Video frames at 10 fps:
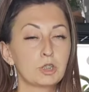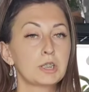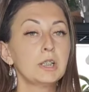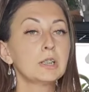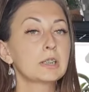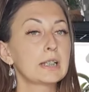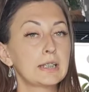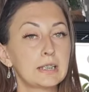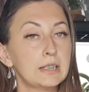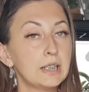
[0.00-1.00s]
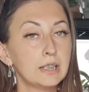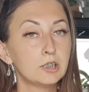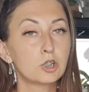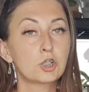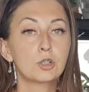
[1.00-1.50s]
что некоторые
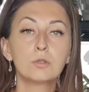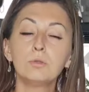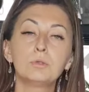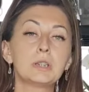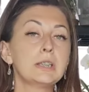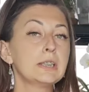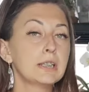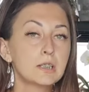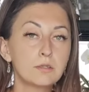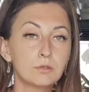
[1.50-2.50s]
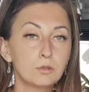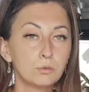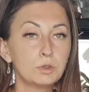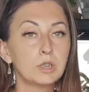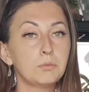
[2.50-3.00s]
орхидеи жируют и не
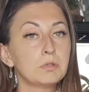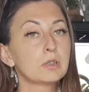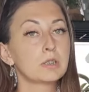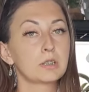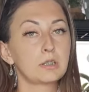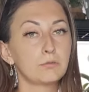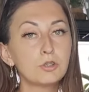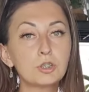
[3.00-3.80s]
цветут именно из-за того,